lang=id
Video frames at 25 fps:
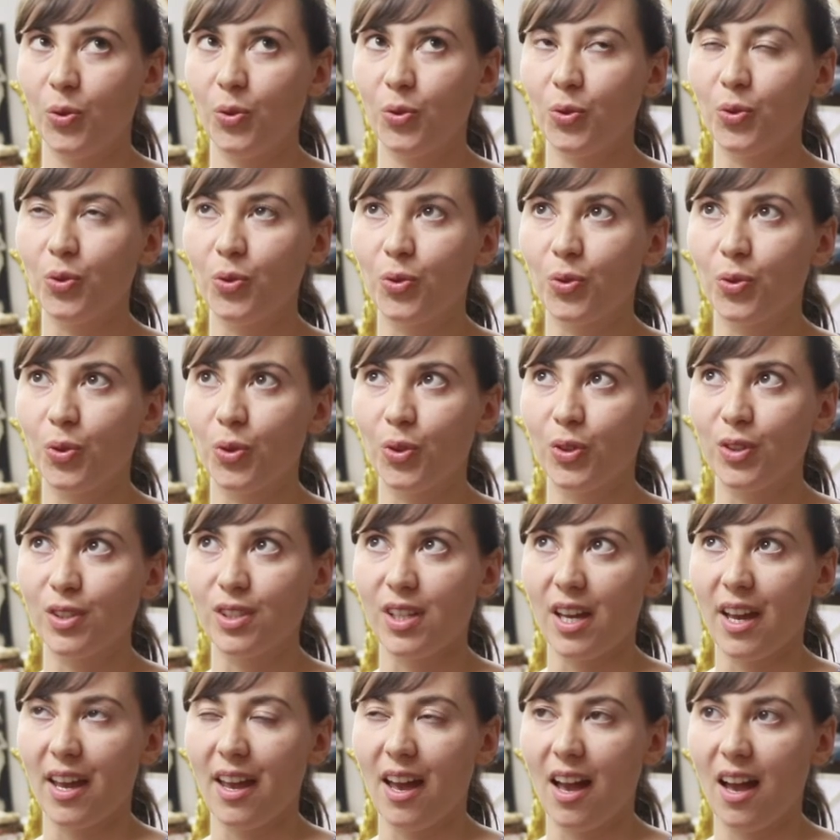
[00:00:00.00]
untuk
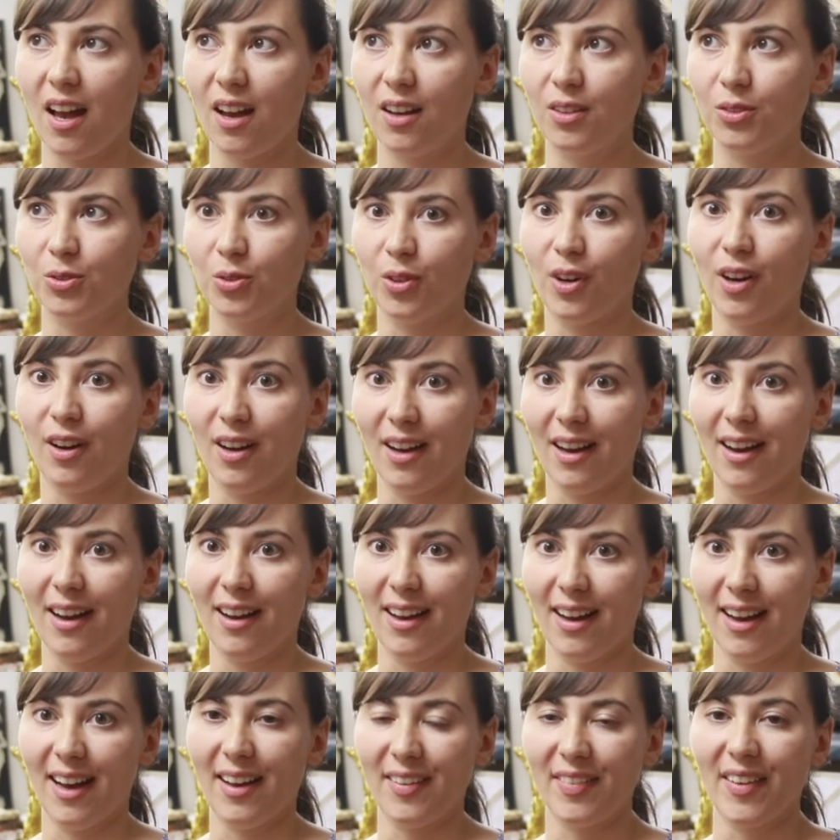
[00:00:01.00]
saya untuk
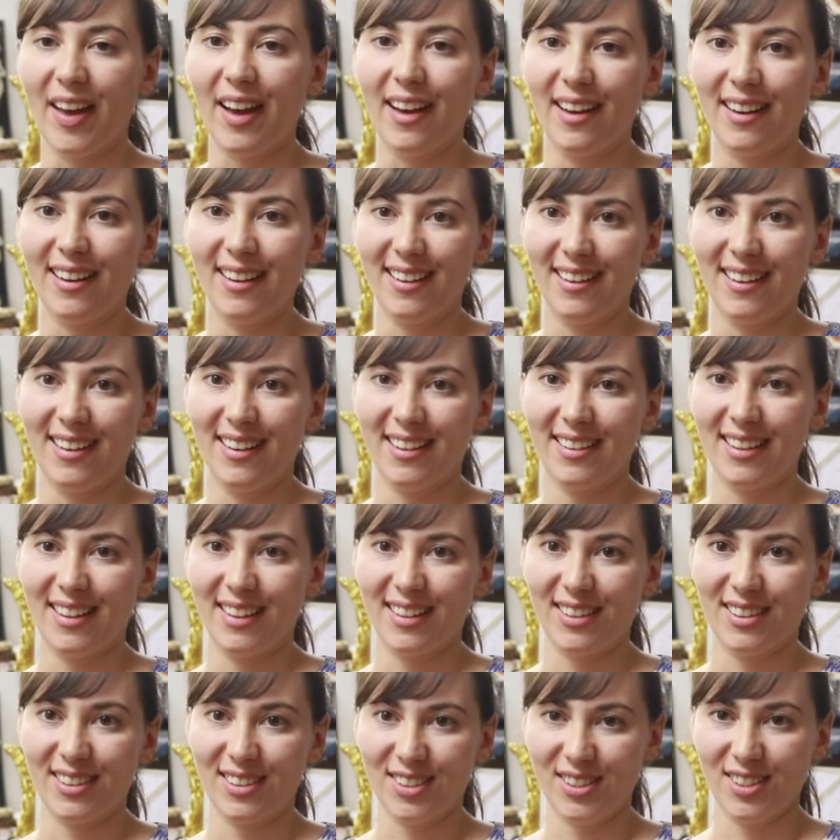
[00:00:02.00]
anak
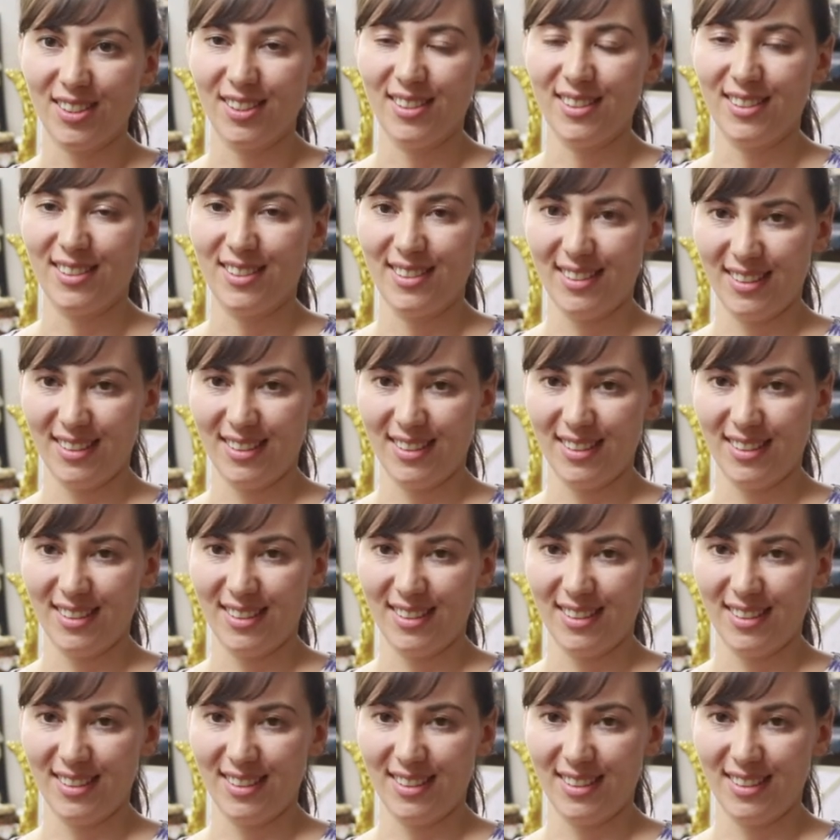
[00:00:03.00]
anak kecil